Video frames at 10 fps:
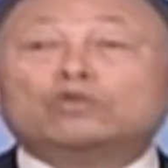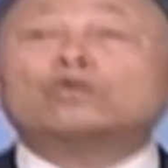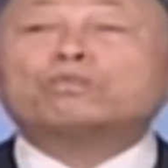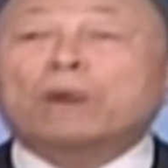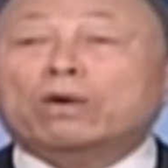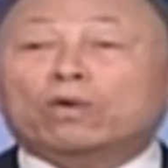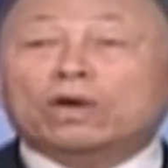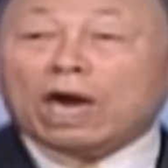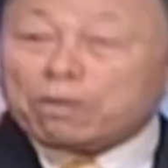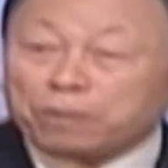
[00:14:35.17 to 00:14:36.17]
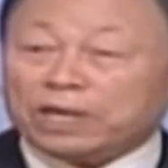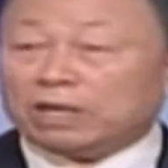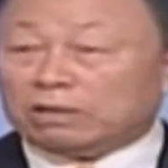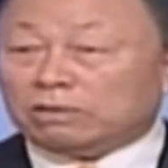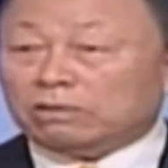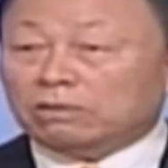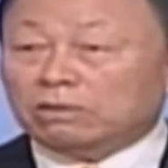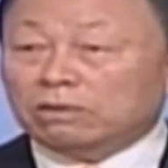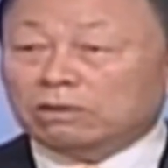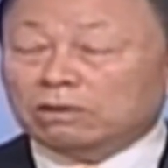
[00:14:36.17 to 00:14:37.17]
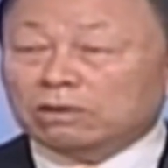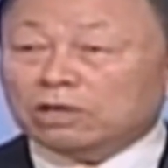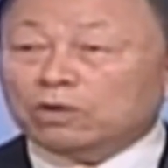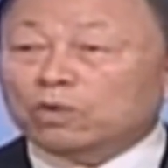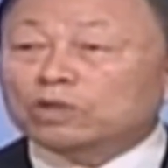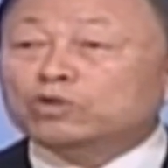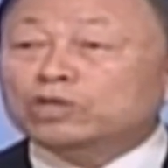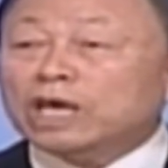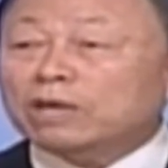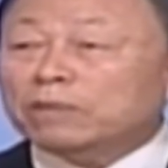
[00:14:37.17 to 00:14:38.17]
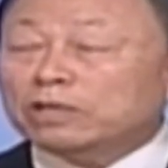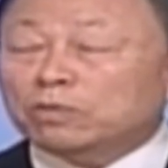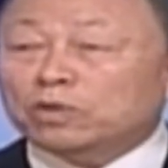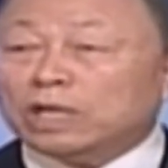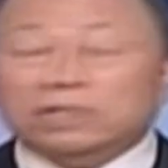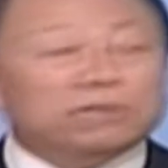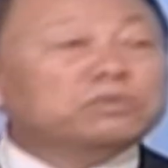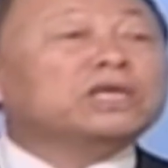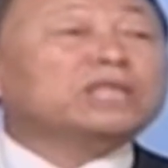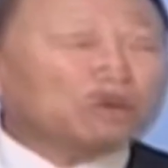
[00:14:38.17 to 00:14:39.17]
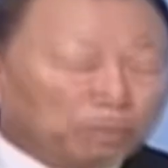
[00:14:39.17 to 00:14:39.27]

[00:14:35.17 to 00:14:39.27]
我们应该照镜子，用悔改镜子里看到的。